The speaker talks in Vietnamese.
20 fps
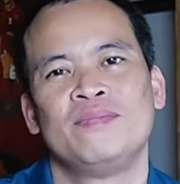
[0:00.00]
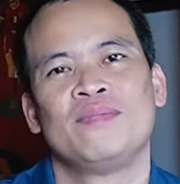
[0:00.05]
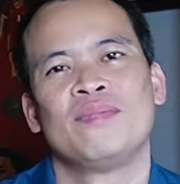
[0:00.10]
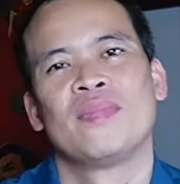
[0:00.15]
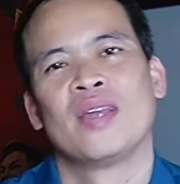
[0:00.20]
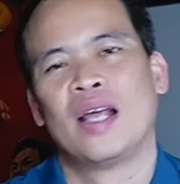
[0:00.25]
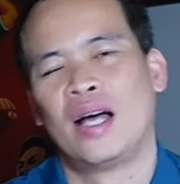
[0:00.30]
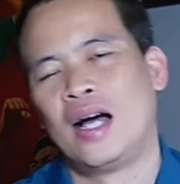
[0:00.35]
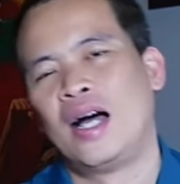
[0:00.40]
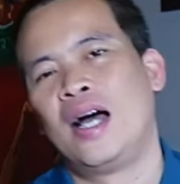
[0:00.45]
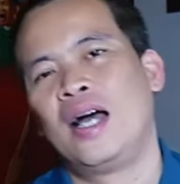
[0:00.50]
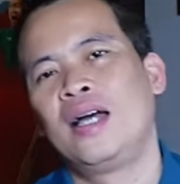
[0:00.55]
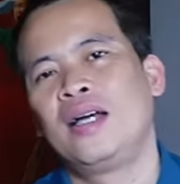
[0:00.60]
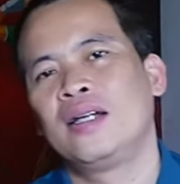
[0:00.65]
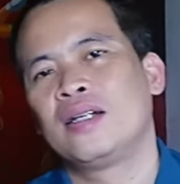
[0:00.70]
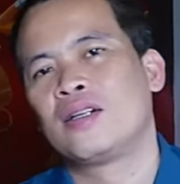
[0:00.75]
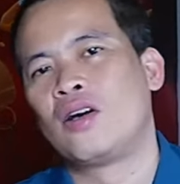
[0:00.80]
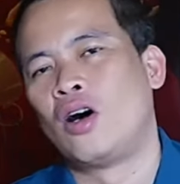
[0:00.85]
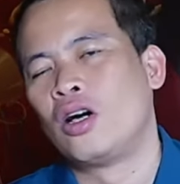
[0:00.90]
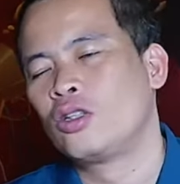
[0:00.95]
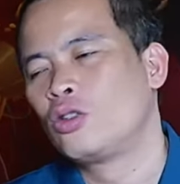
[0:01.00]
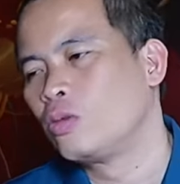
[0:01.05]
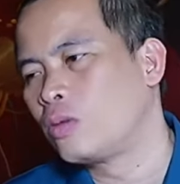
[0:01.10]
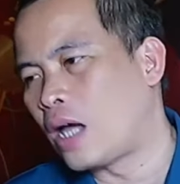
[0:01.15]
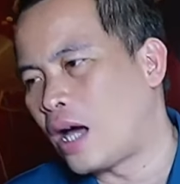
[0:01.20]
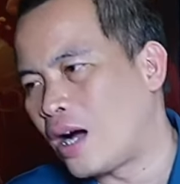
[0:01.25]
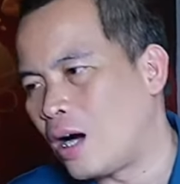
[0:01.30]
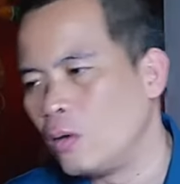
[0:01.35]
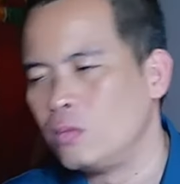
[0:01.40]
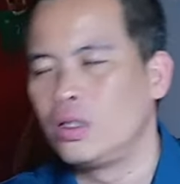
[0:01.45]
Đấy, còn chúng ta
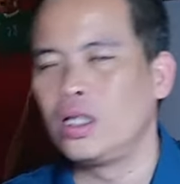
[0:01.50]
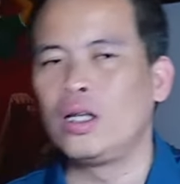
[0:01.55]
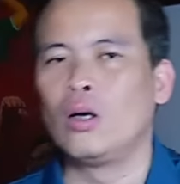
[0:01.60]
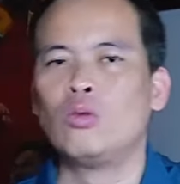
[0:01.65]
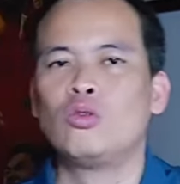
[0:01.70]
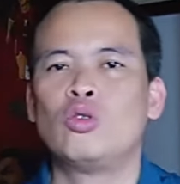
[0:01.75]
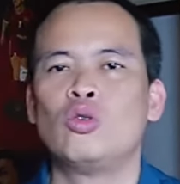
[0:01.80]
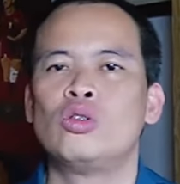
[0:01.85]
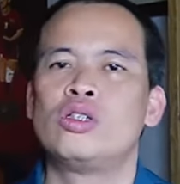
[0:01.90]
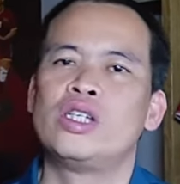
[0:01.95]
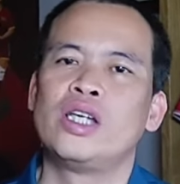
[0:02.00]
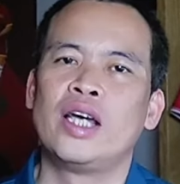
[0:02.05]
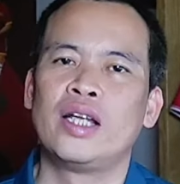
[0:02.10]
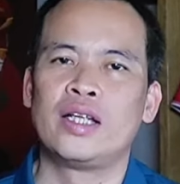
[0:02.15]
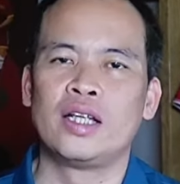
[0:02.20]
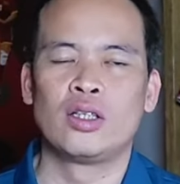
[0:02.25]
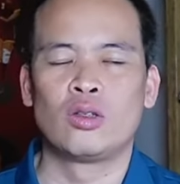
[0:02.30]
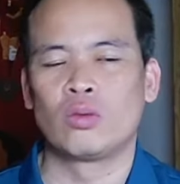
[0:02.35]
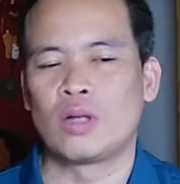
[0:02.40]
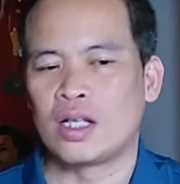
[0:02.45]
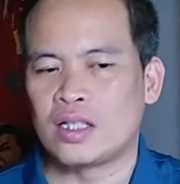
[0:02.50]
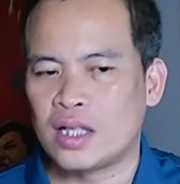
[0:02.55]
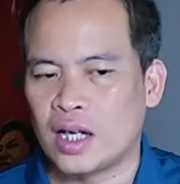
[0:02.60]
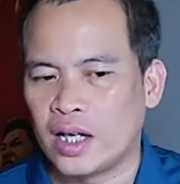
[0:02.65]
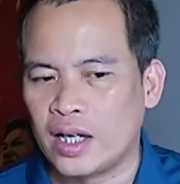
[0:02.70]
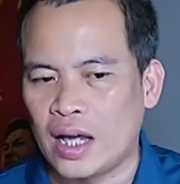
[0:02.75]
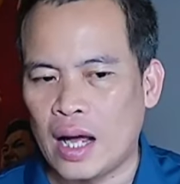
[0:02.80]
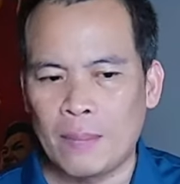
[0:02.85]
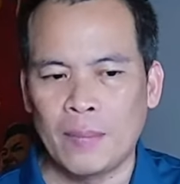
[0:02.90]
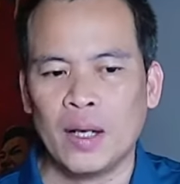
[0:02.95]
không thích ông Chu Xie thì chúng ta sẽ gây
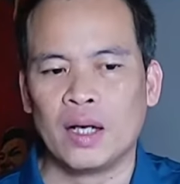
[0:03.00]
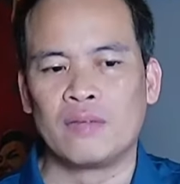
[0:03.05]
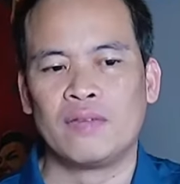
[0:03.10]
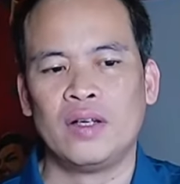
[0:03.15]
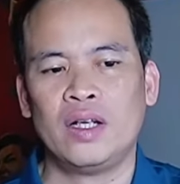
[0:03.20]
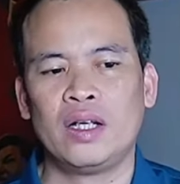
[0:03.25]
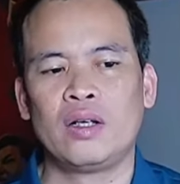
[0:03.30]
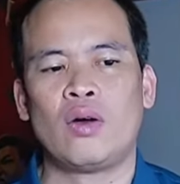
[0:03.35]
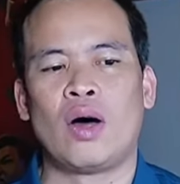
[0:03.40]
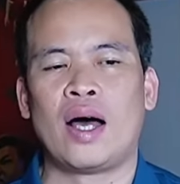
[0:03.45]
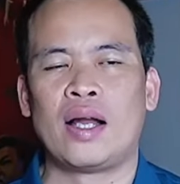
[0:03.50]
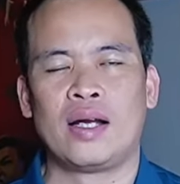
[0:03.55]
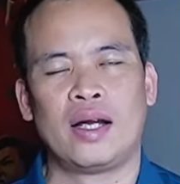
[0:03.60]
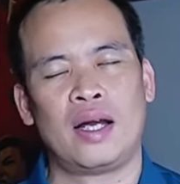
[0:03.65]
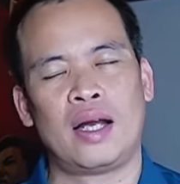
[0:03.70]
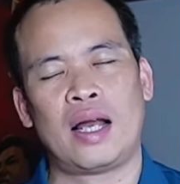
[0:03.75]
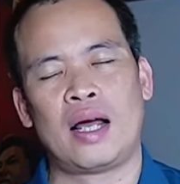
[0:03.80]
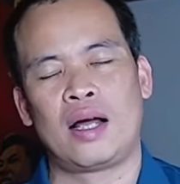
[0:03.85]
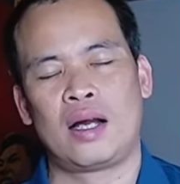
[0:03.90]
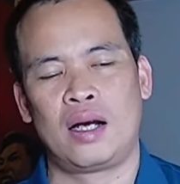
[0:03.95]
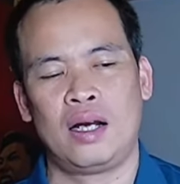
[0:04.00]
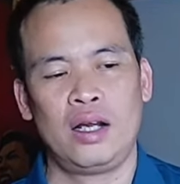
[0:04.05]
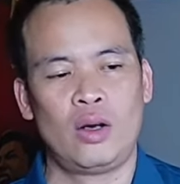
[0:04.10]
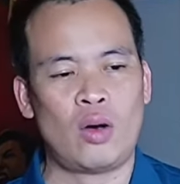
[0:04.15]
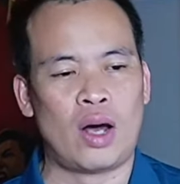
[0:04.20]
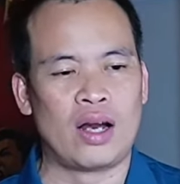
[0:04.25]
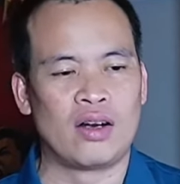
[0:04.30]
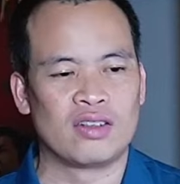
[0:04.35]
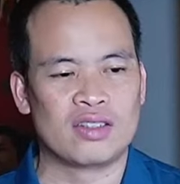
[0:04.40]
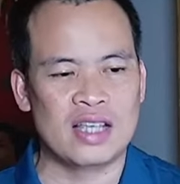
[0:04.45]
áp lực với liên đoàn để là liên
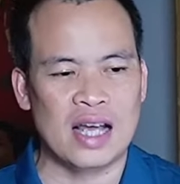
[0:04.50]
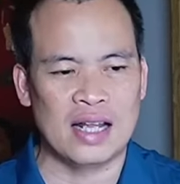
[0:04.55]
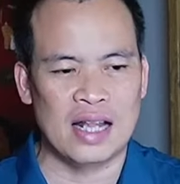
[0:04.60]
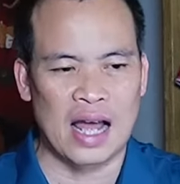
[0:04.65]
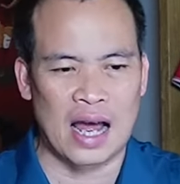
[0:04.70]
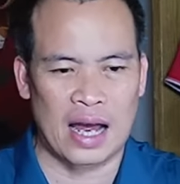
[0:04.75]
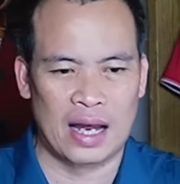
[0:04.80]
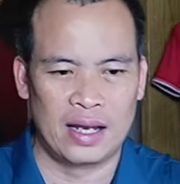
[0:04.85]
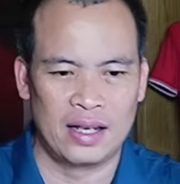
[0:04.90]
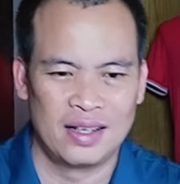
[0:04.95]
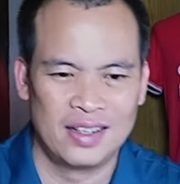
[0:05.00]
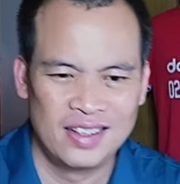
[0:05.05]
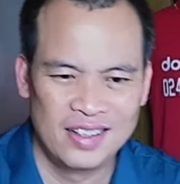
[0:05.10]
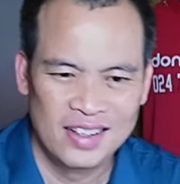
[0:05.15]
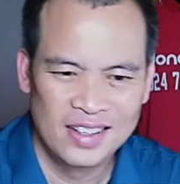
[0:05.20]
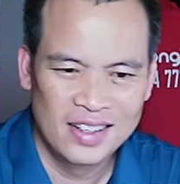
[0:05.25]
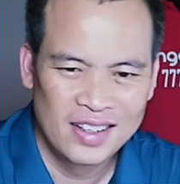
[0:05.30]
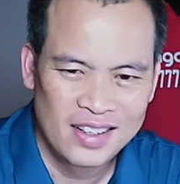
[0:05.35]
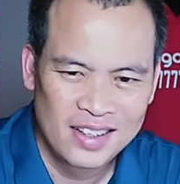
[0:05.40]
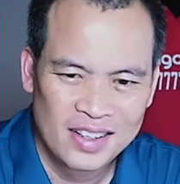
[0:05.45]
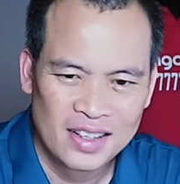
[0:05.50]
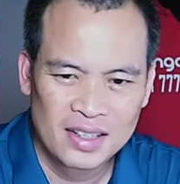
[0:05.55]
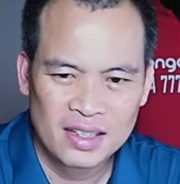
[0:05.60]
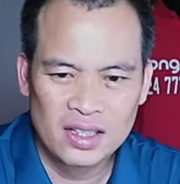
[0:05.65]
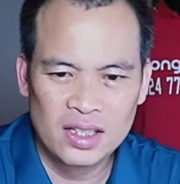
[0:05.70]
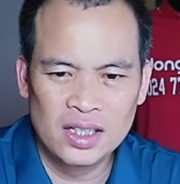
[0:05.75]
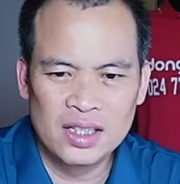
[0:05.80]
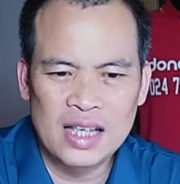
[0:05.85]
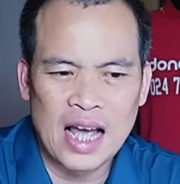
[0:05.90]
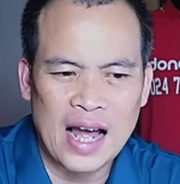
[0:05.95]
đoàn họ sa thải.
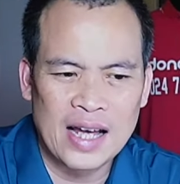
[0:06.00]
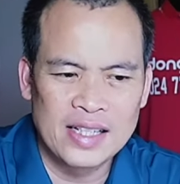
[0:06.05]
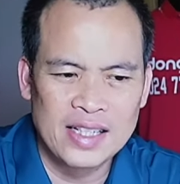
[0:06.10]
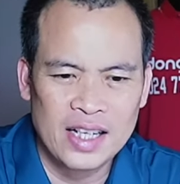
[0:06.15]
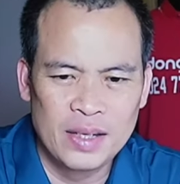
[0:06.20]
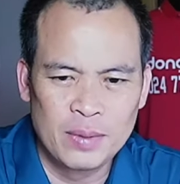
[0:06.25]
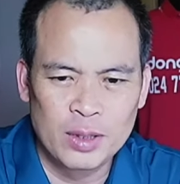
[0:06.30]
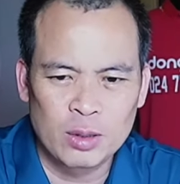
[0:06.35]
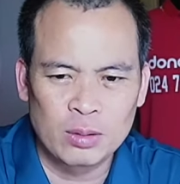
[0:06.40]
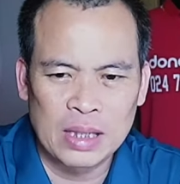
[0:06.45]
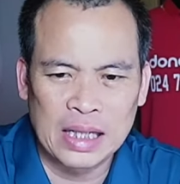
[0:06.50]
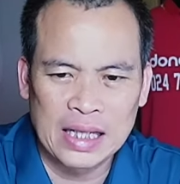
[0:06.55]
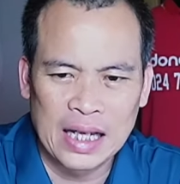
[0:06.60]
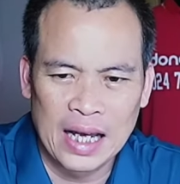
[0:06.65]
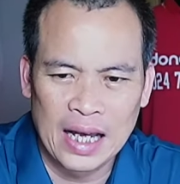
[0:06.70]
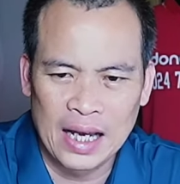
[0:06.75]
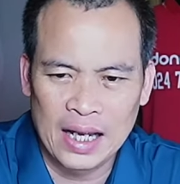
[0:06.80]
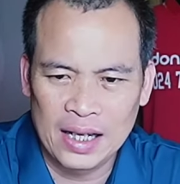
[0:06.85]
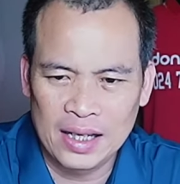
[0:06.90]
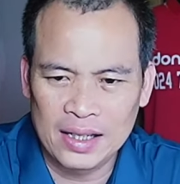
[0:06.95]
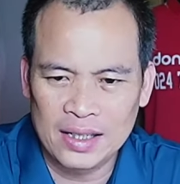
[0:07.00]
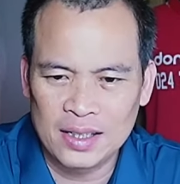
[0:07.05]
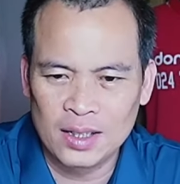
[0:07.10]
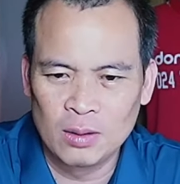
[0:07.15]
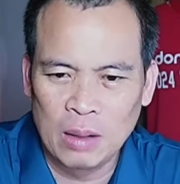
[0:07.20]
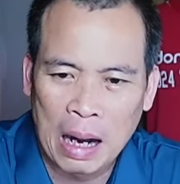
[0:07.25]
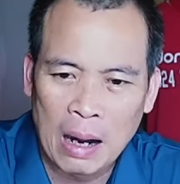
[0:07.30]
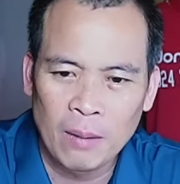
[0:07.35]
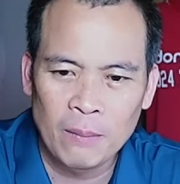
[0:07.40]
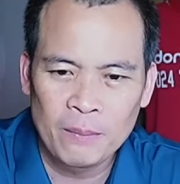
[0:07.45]
Chứ dạy gì mà chúng ta thế, đúng
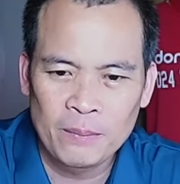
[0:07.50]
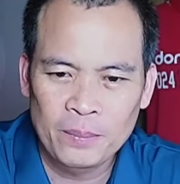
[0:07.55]
không?